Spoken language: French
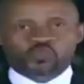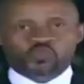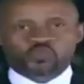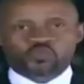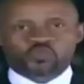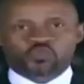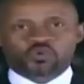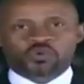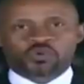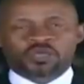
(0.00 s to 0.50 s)
ce
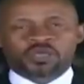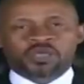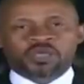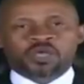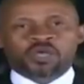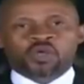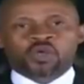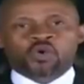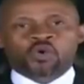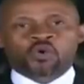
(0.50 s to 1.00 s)
jour,
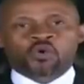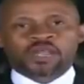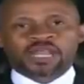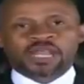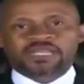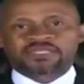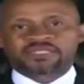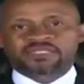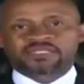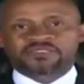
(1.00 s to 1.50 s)

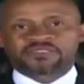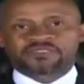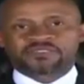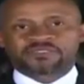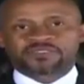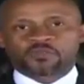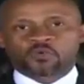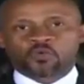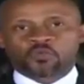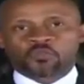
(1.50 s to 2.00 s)

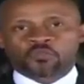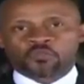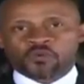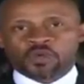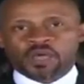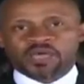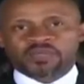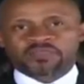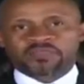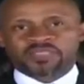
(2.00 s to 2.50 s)
relatif au
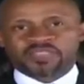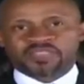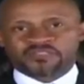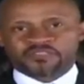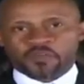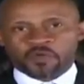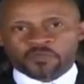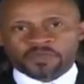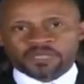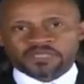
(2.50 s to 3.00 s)
point
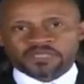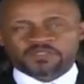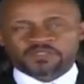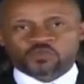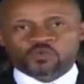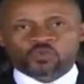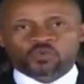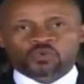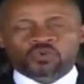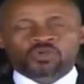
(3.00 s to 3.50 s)

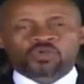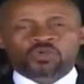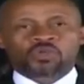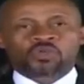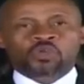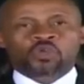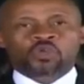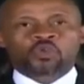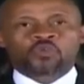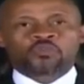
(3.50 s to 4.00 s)
d'information,
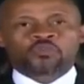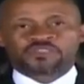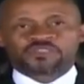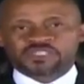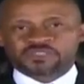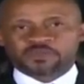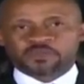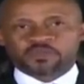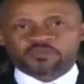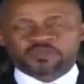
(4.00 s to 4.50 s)
le
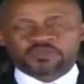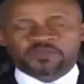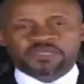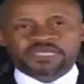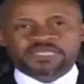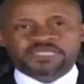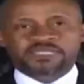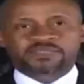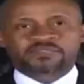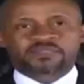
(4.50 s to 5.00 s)

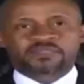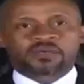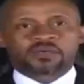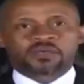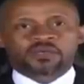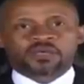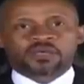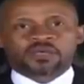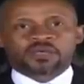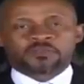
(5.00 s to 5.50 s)
vice-premier
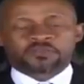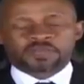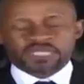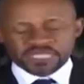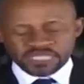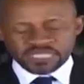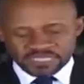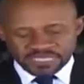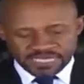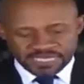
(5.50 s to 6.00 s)
ministre,
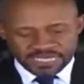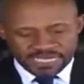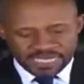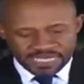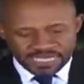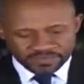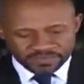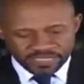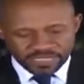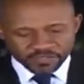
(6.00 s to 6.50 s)
ministre
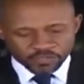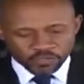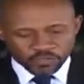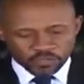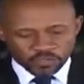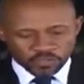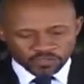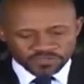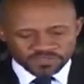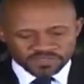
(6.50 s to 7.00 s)
de
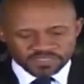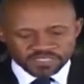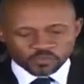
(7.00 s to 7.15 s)
l'Intérieur,